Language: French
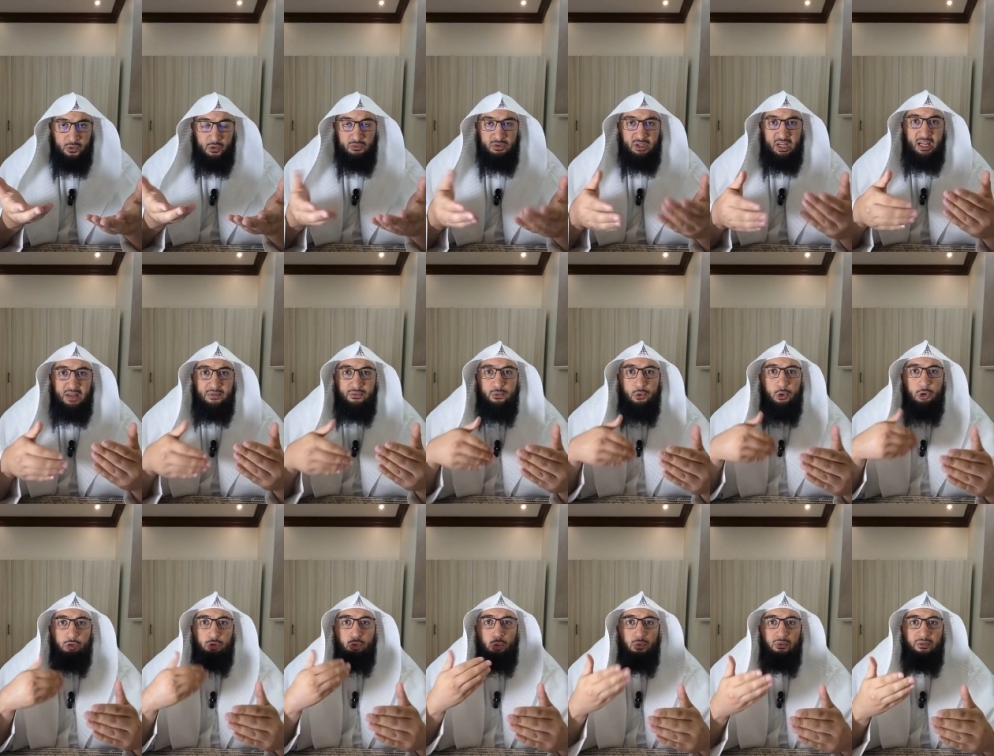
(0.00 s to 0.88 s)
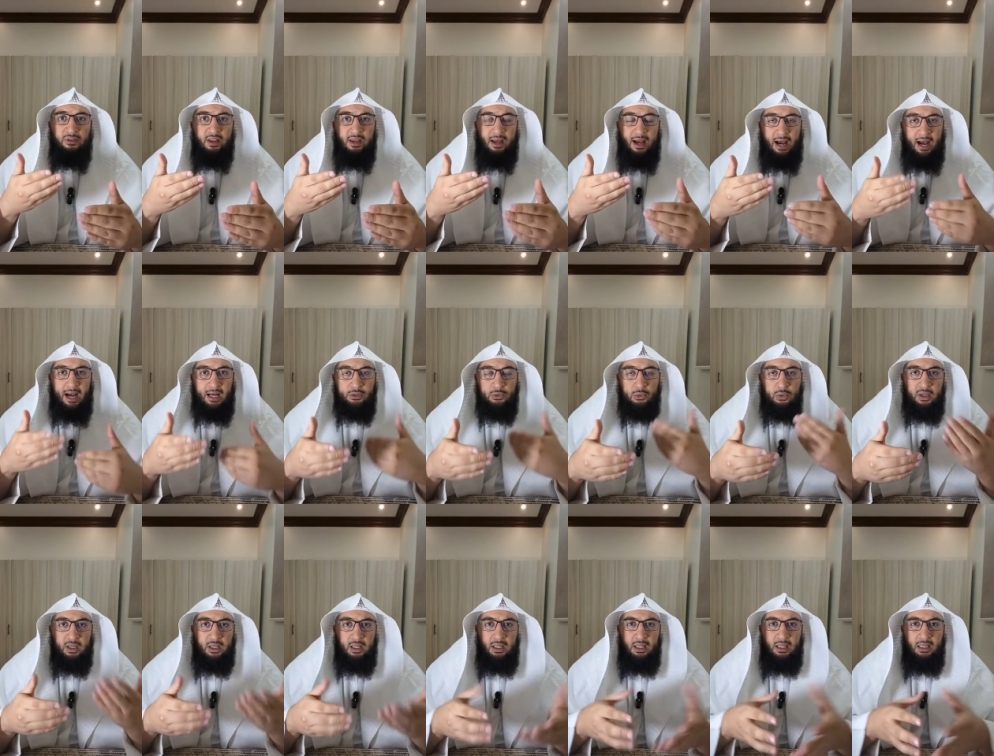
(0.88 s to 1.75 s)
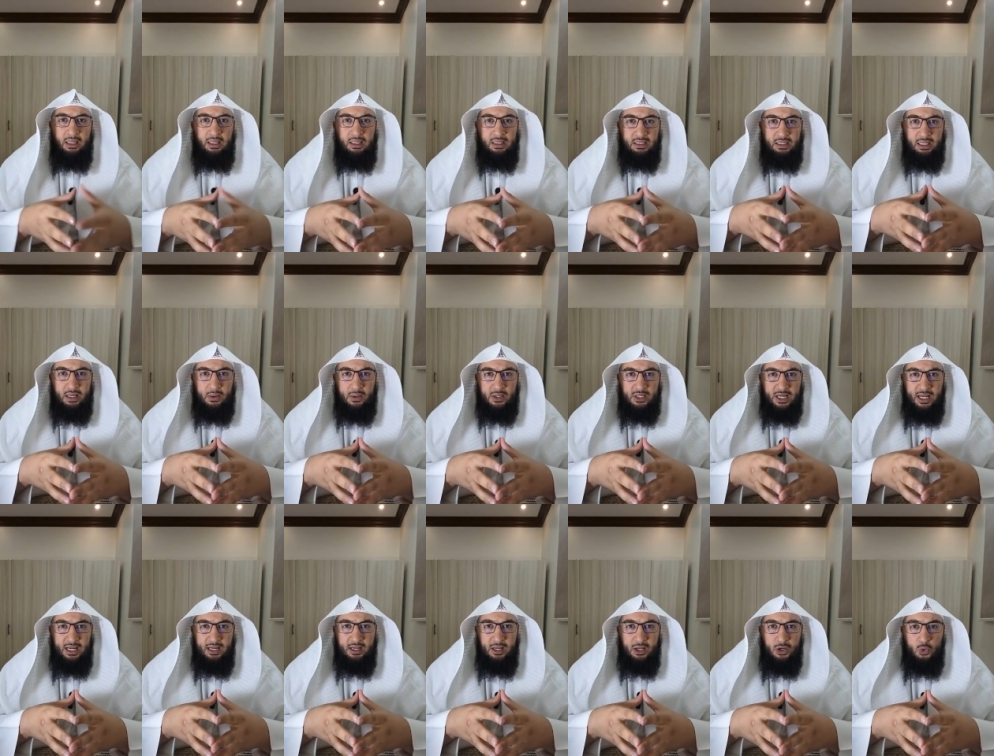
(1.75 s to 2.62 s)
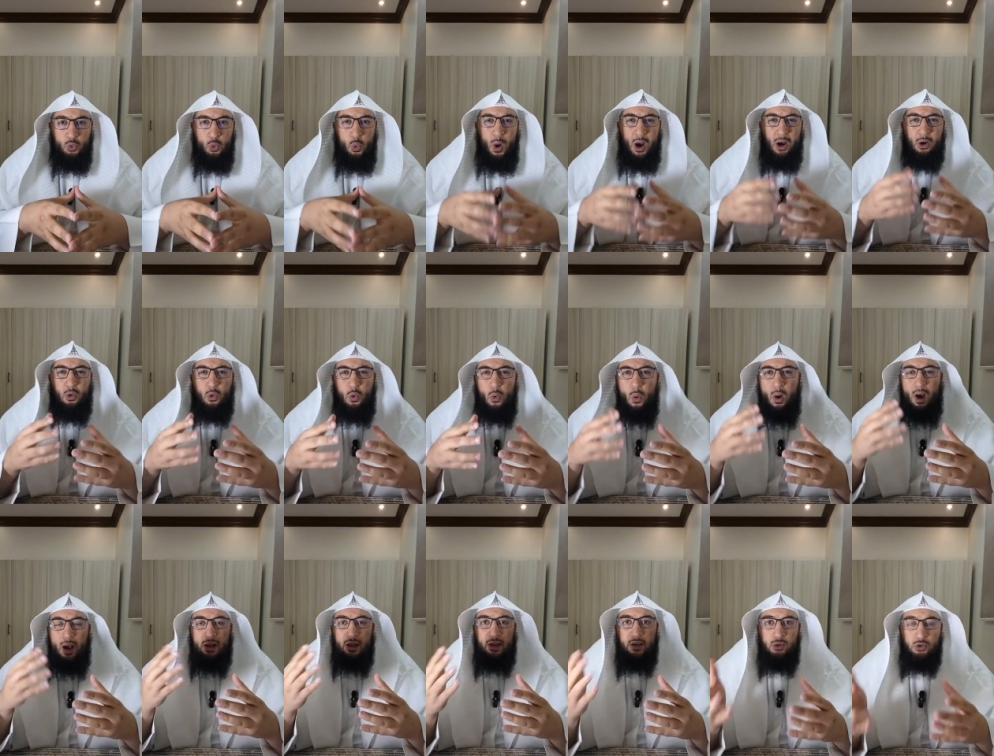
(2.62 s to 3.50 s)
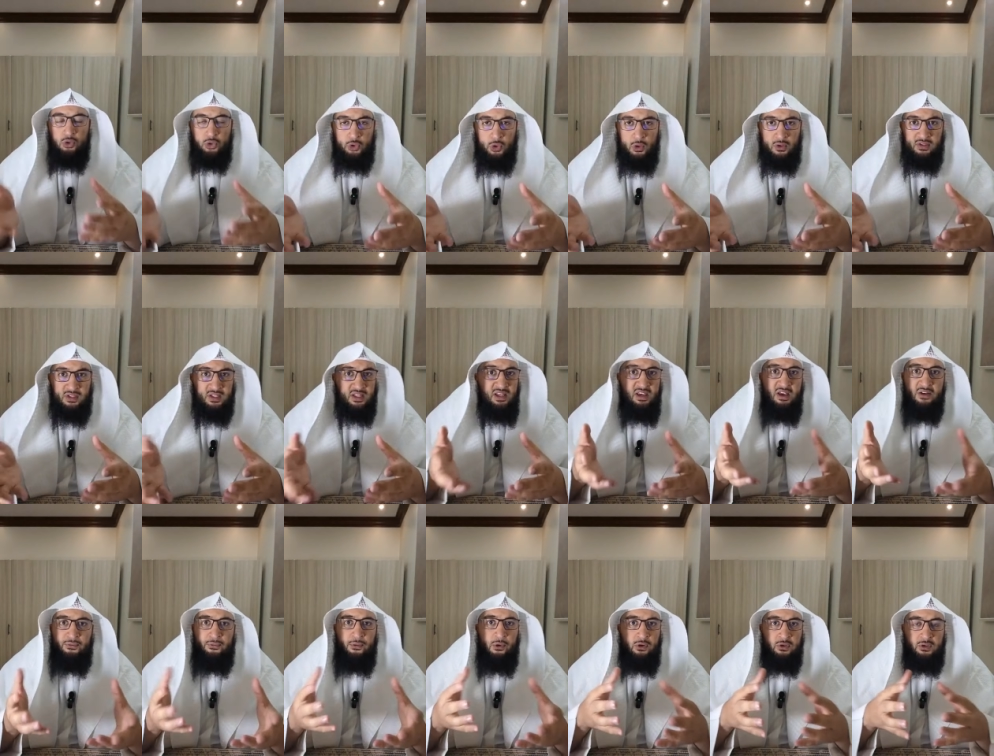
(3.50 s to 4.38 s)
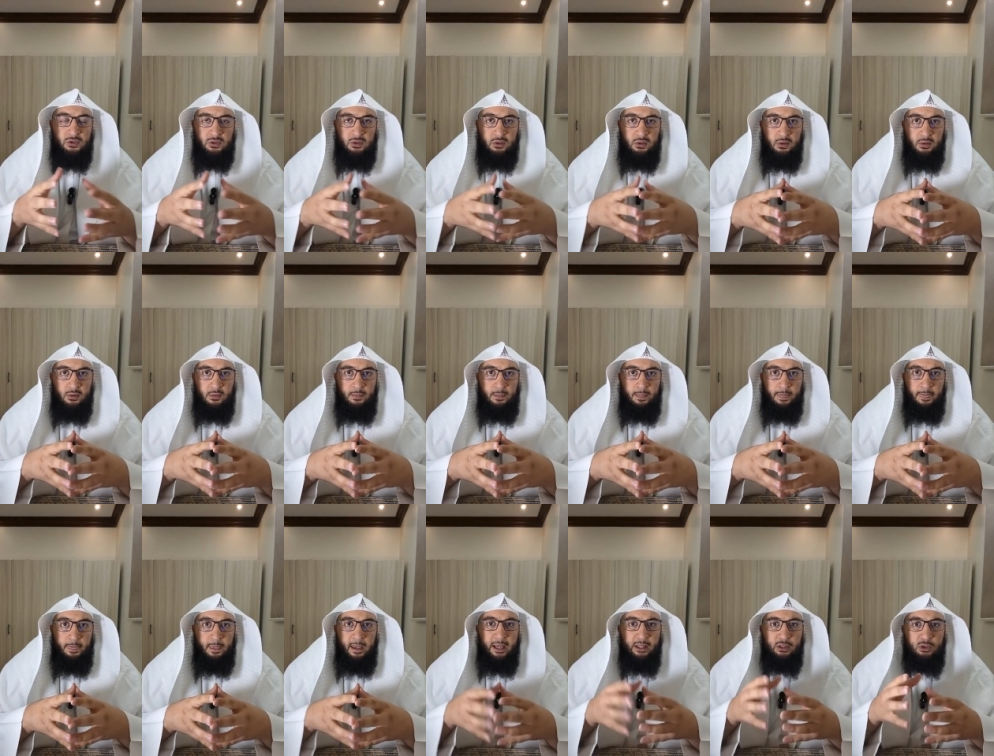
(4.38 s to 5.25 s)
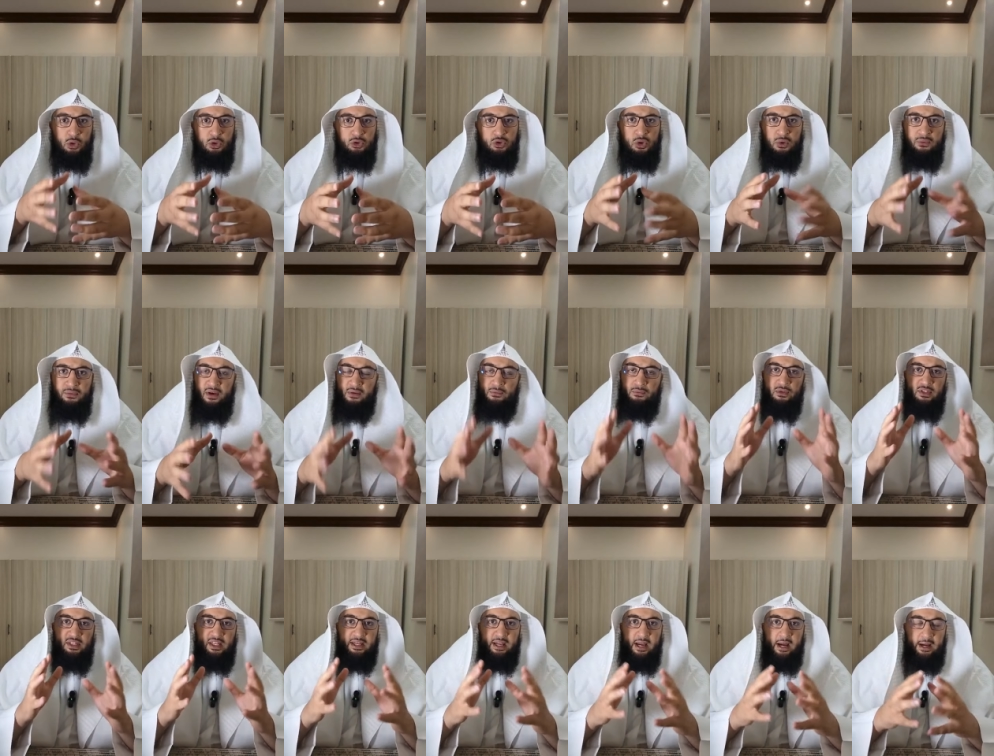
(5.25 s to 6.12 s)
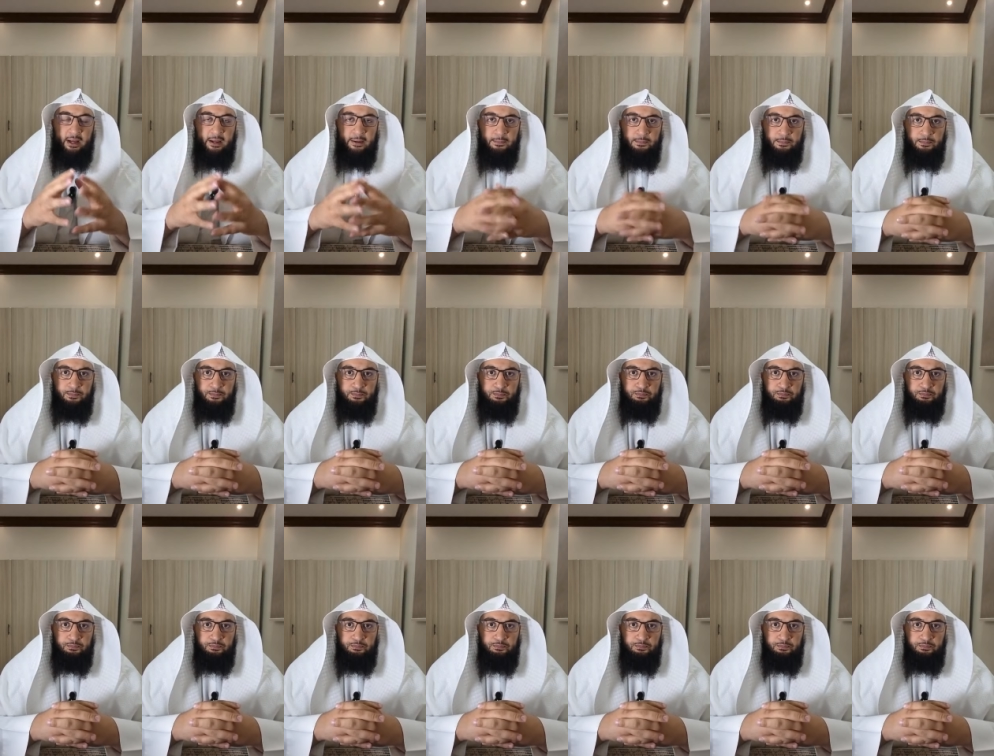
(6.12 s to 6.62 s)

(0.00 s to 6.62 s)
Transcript: vous allez vous retrouver à adorer Allah Azzawajal ou à croire à une chose qui est fausse et de ce fait vous égarer.